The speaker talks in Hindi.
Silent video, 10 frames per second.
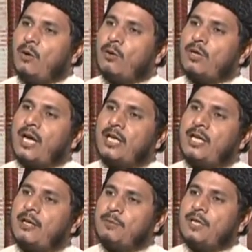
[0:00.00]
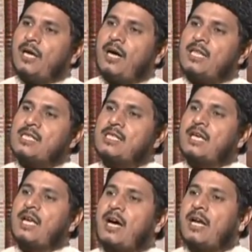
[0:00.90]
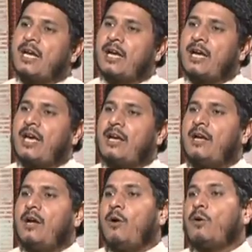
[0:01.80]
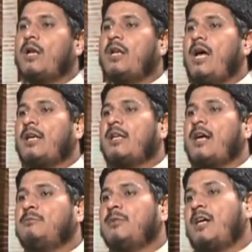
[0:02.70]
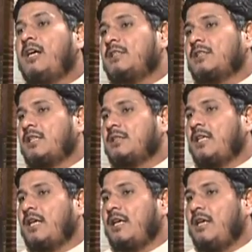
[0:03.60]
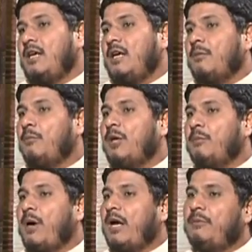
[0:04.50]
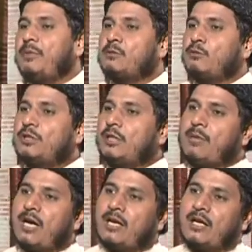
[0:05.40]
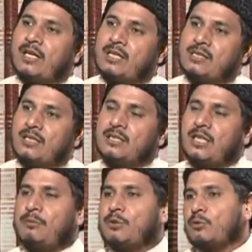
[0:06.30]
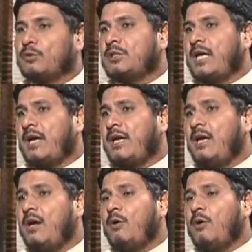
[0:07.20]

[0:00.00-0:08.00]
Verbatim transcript: और ना ही अपने हाथ से कार खैर और अल्लाह की राह में खर्च करता है बस बाली बस वो जमा करने के सिलसिले में सोचता है